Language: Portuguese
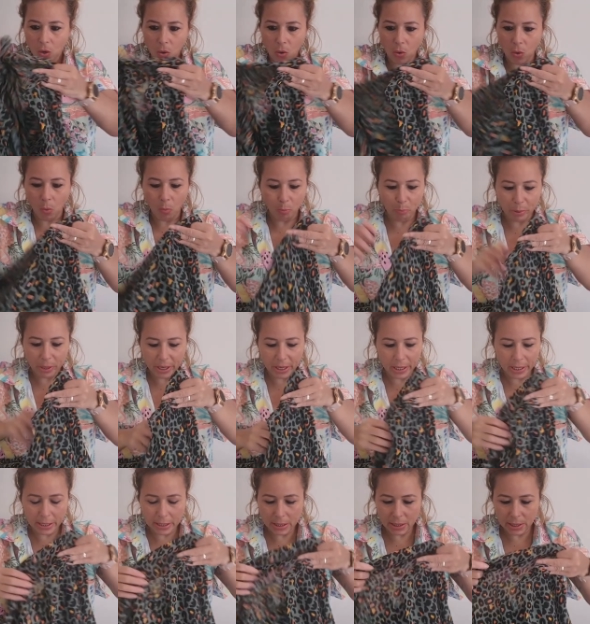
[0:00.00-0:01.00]

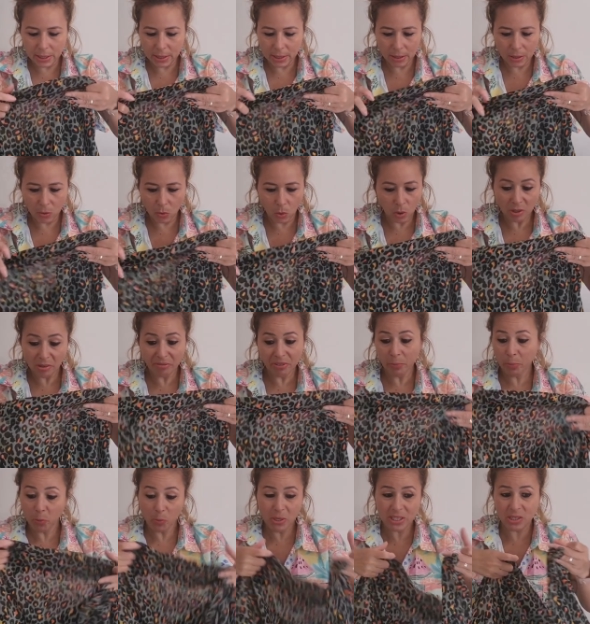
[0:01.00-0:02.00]
comprei... Quando eu vi em
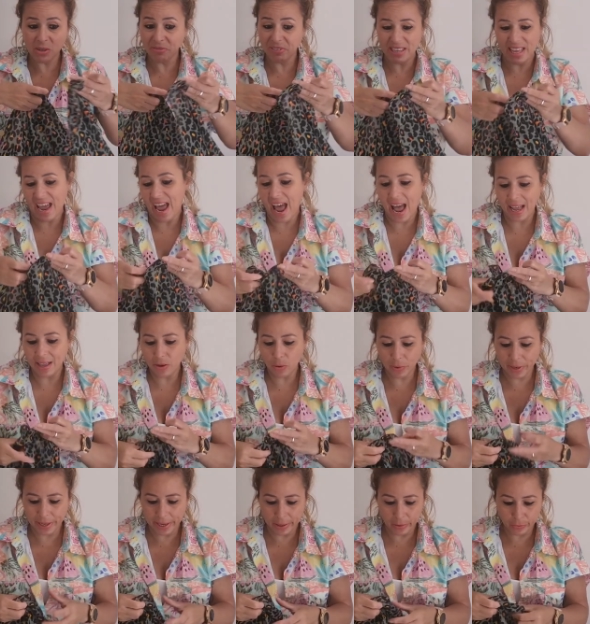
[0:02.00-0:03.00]
promoção, eu falei, ah, eu
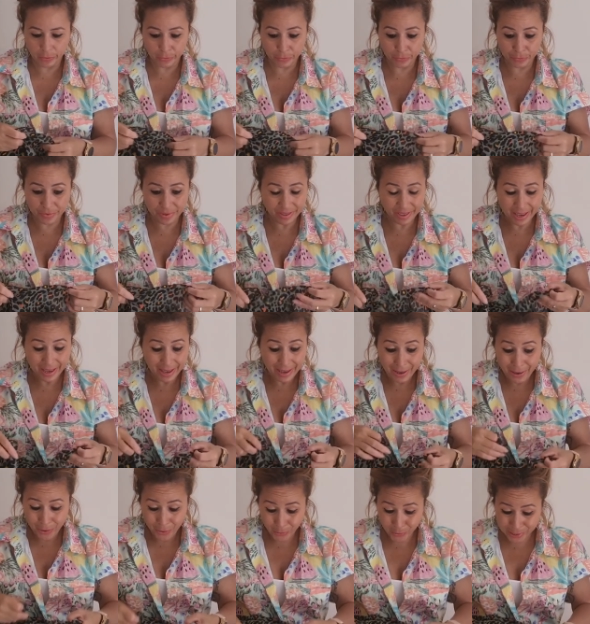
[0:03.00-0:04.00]
quero. Não,
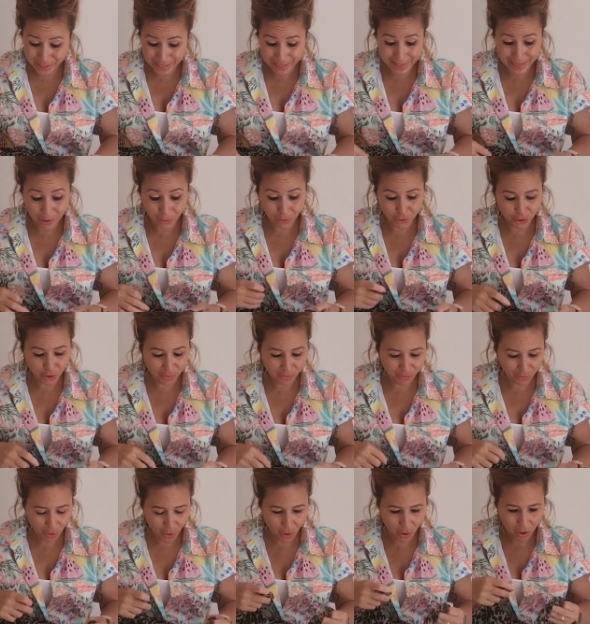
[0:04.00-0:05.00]
eu não sei nem onde eu
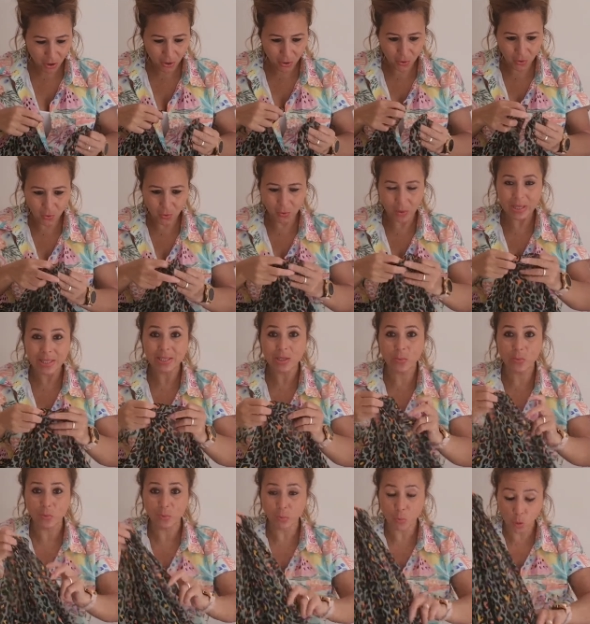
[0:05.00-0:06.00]
vou com esse
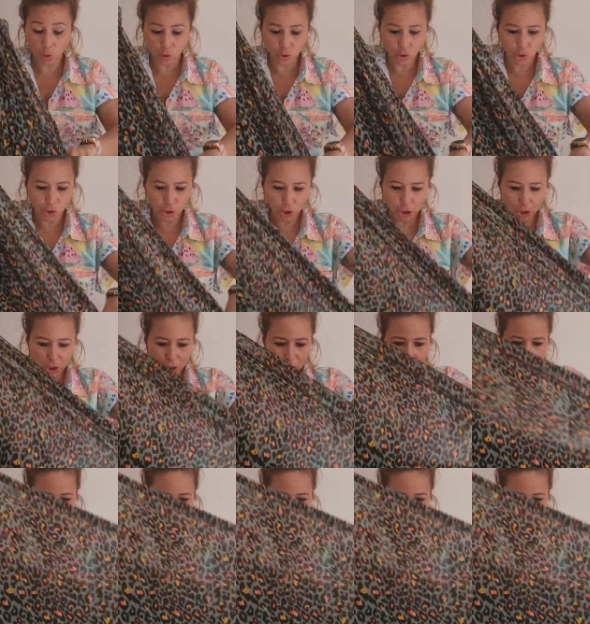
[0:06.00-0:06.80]
monte de,